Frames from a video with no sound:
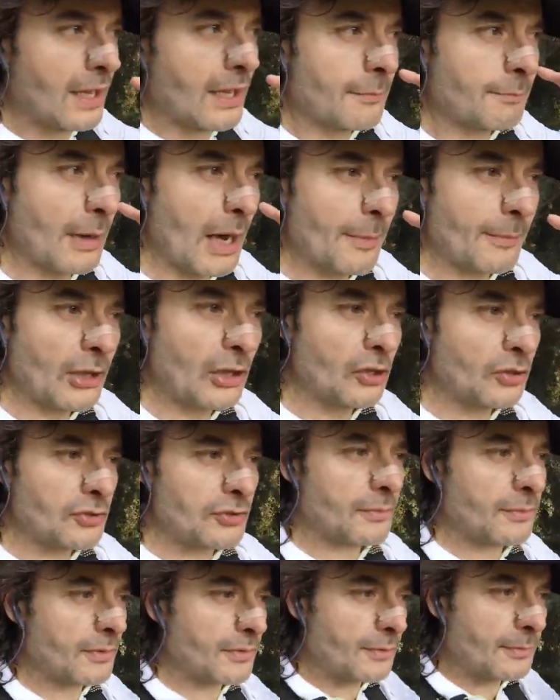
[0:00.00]
más o
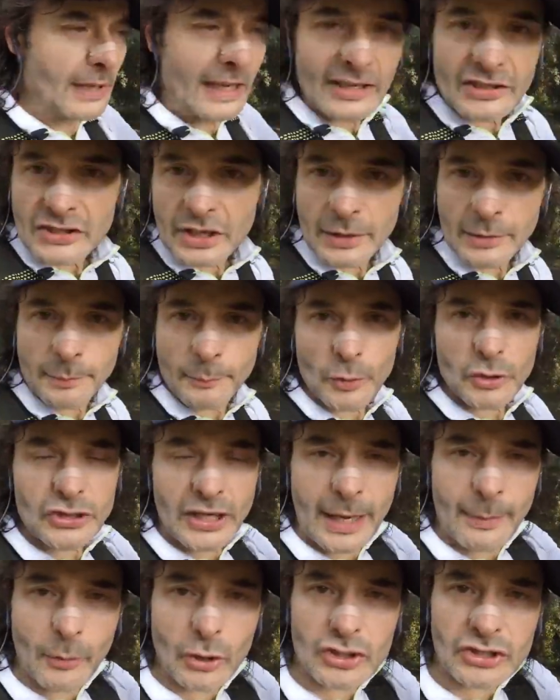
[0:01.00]
menos, mira, si
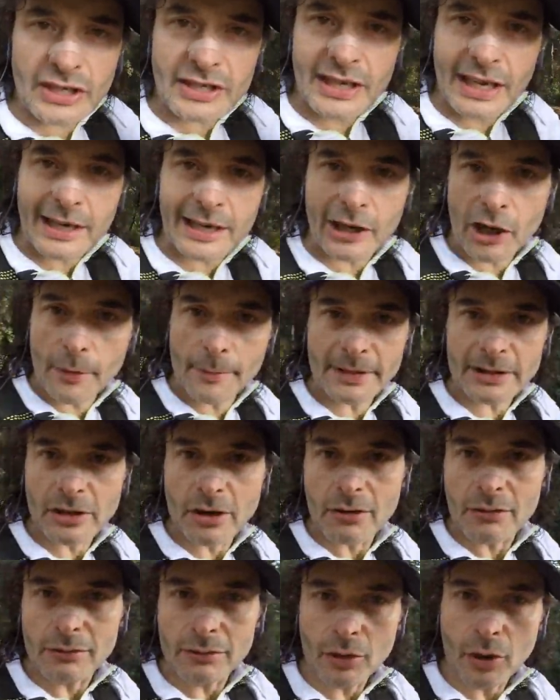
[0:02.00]
pusiéramos 6 el
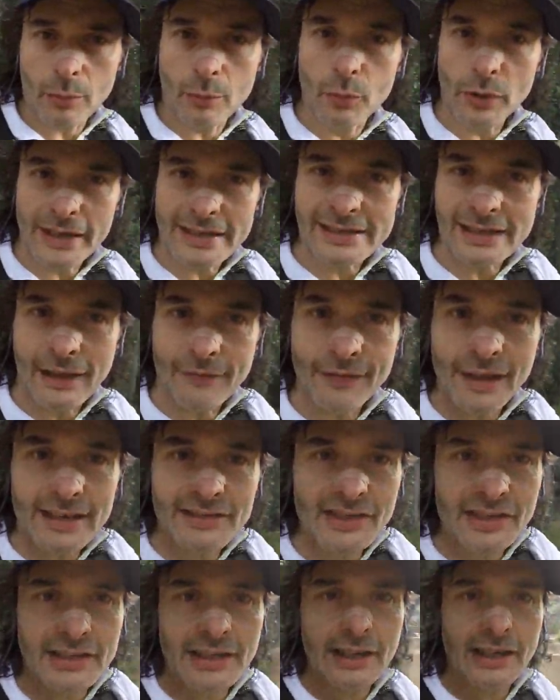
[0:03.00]
kilómetro, como un estándar,
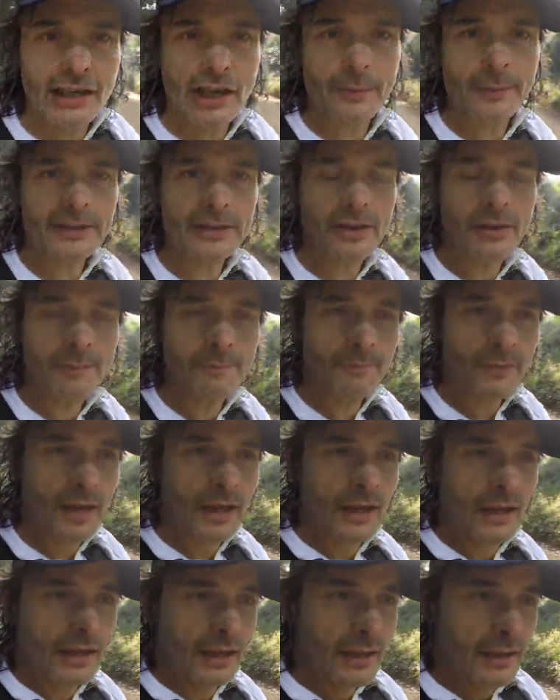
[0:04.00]
6 el kilómetro,
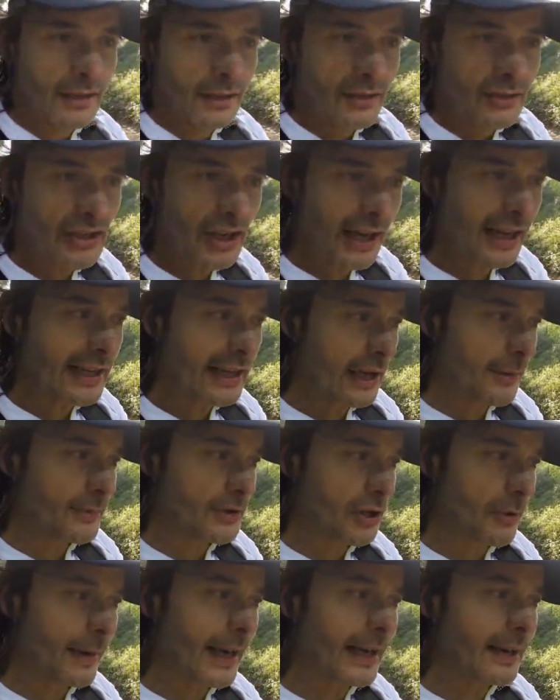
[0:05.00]
6 el
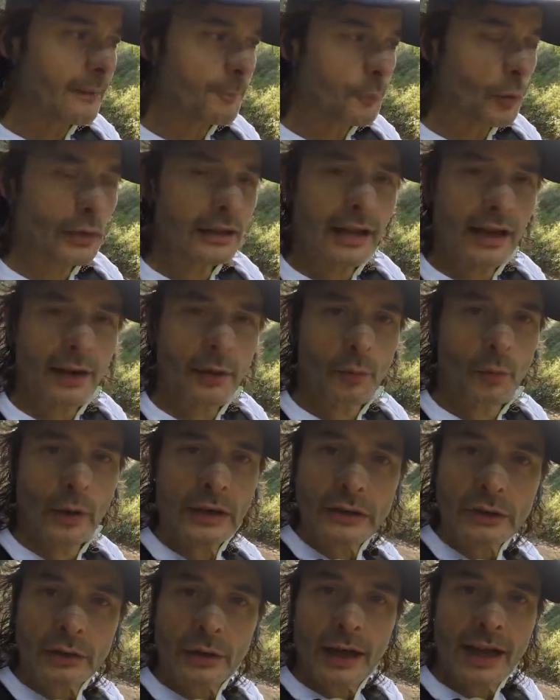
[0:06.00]
kilómetro, ¿vale? Pues de
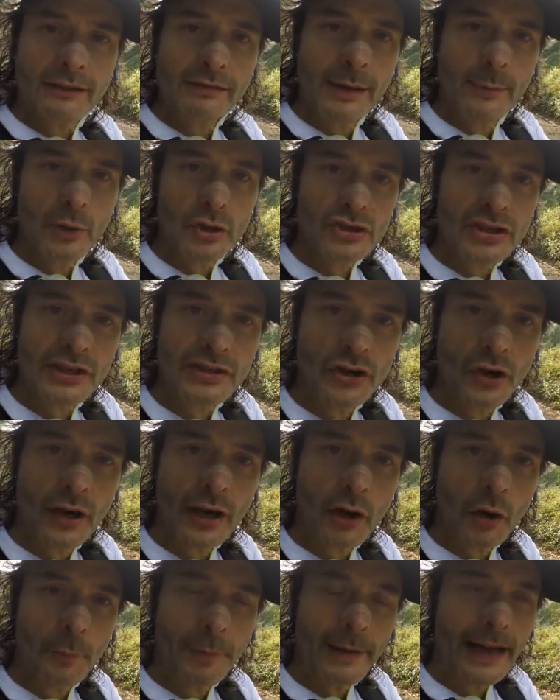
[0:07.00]
acuerdo, hacemos sesión
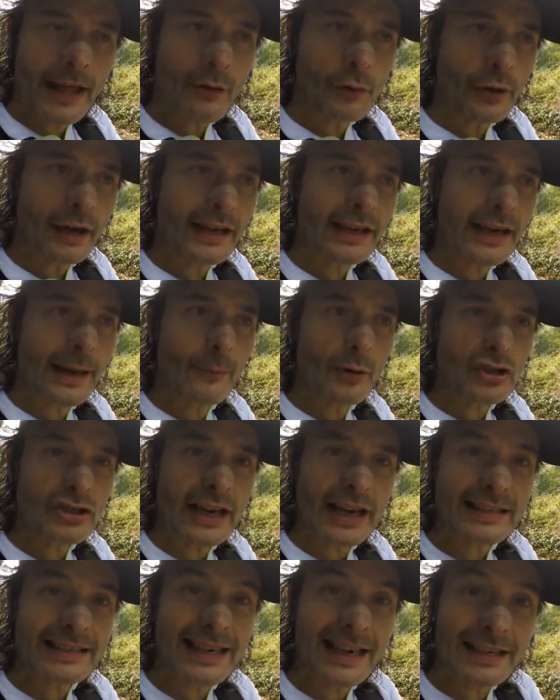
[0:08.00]
recuperadora, iríamos
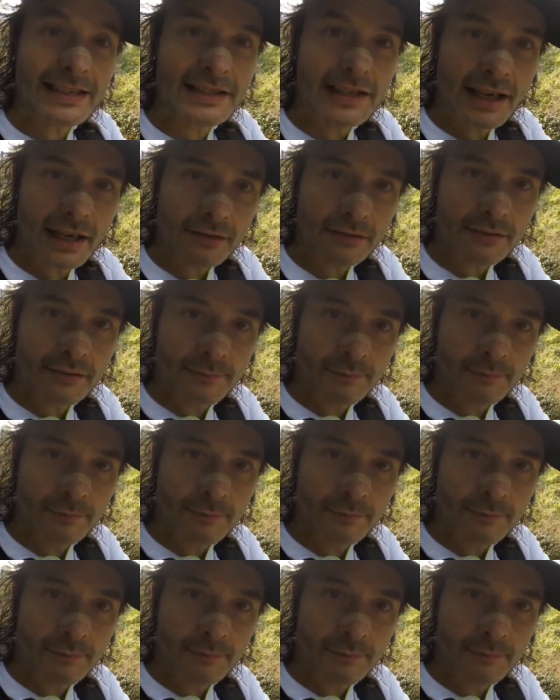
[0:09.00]
a 6.10.